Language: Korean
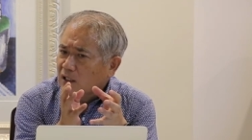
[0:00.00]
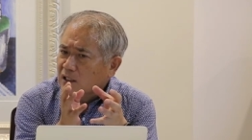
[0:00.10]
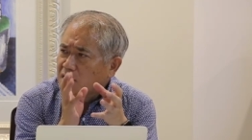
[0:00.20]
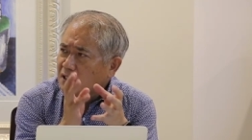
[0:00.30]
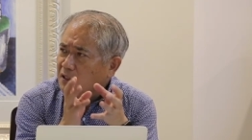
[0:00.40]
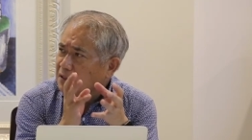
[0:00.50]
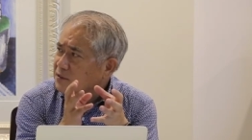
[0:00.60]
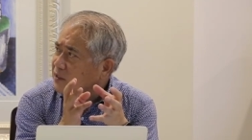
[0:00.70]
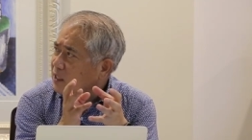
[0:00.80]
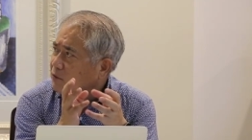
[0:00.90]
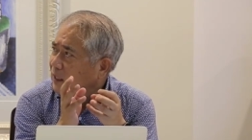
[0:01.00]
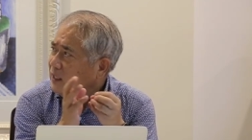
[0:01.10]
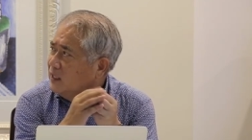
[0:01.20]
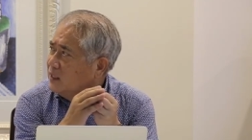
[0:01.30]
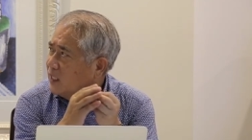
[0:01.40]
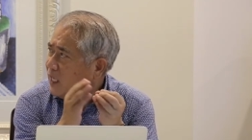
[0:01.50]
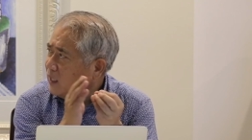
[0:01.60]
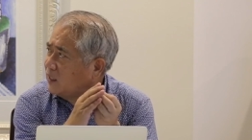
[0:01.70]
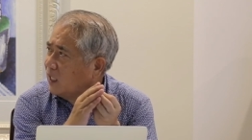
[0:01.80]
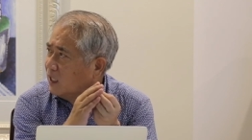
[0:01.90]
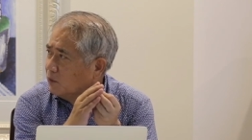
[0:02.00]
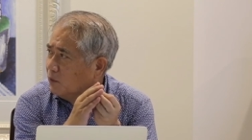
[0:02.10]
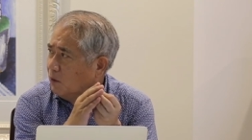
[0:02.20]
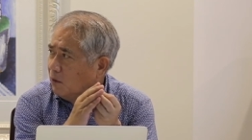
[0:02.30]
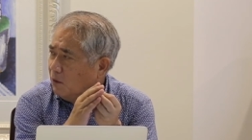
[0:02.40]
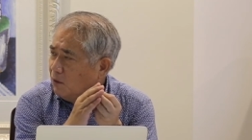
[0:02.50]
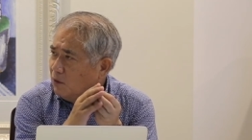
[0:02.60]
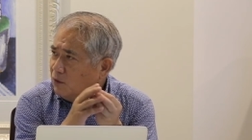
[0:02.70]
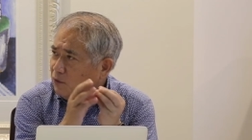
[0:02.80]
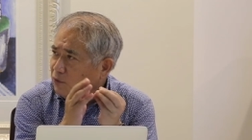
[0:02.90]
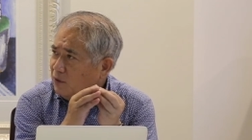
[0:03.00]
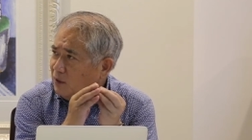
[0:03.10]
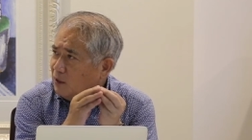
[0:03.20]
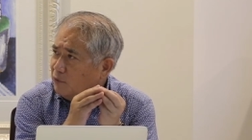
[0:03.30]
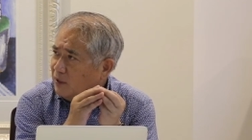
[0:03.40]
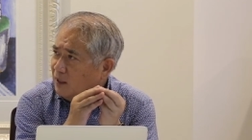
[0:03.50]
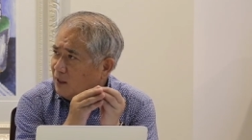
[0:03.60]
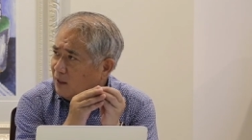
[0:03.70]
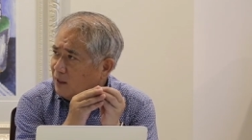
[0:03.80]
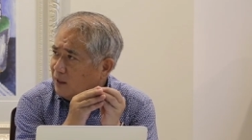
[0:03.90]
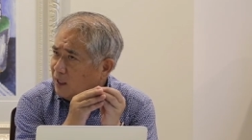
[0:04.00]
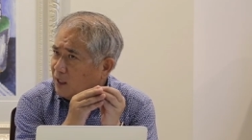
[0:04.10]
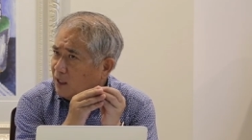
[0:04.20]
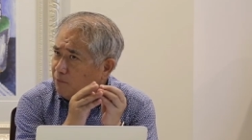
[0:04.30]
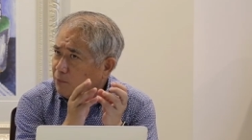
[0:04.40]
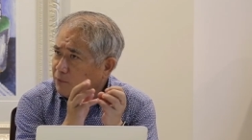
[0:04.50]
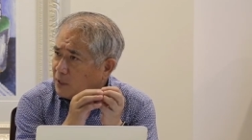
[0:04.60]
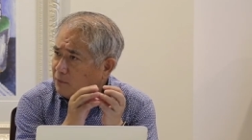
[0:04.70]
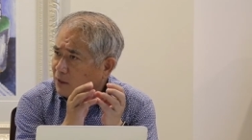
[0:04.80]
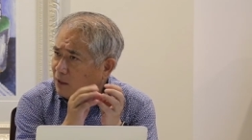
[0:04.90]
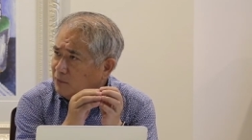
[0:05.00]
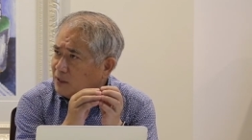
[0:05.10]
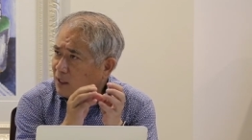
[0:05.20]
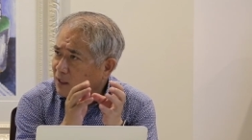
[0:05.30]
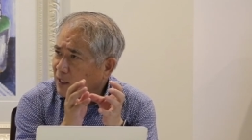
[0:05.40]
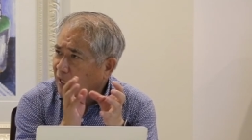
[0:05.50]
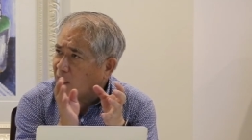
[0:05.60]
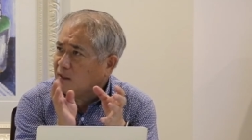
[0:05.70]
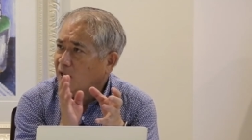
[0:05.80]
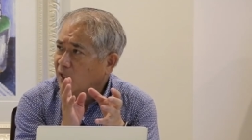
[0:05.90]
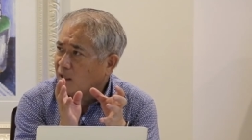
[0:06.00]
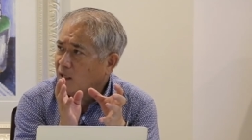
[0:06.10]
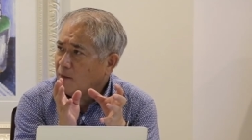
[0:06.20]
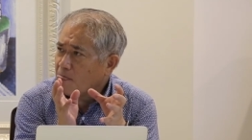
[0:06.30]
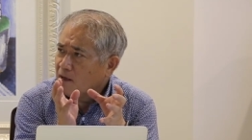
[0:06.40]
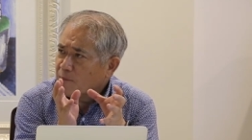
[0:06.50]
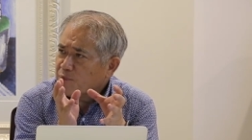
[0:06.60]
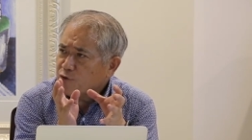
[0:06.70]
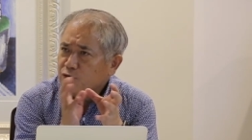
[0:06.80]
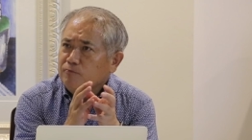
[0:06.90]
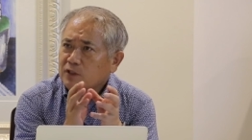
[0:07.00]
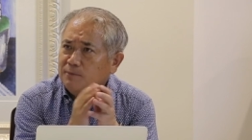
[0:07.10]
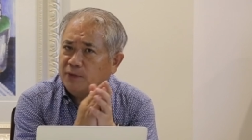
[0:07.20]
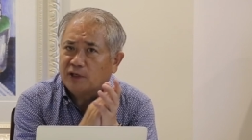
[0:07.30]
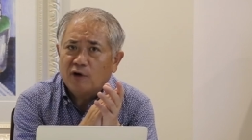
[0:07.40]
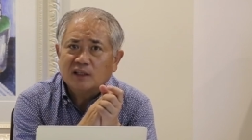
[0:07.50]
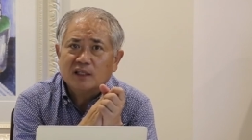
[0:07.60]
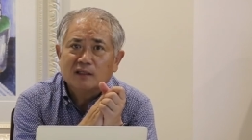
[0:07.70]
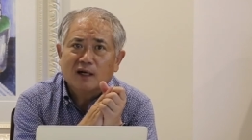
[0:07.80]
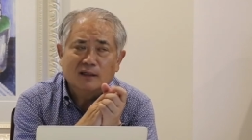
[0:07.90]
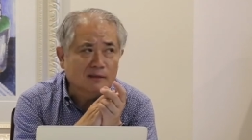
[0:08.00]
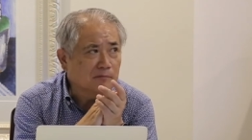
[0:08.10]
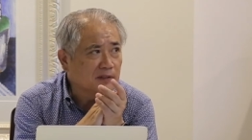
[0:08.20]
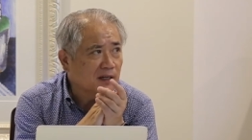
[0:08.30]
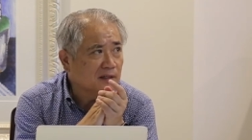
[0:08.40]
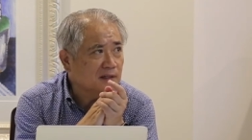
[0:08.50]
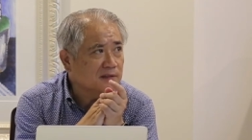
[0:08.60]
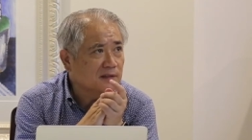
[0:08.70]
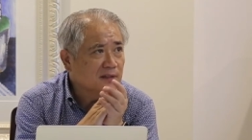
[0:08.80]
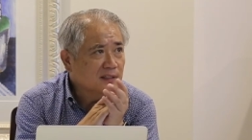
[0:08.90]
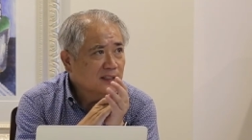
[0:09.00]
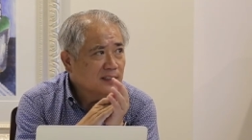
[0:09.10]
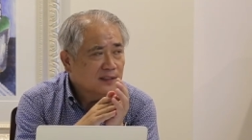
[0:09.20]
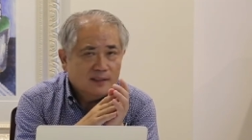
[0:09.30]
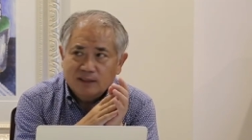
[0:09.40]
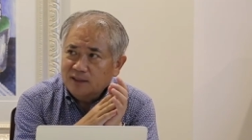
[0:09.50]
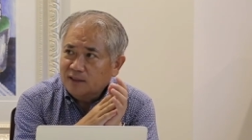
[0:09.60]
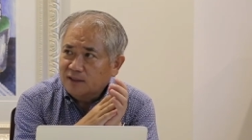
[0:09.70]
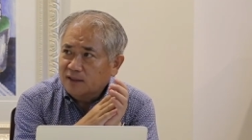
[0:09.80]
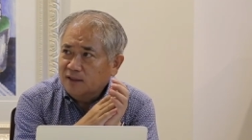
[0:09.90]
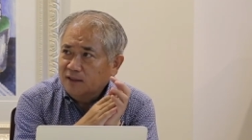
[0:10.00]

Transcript: 2000여 년 전에 관리들의 행태하고 오늘날 우리나라의 입법, 사법, 검찰의 행태가 충분히 비교가 되더라는 겁니다. 그래서 어,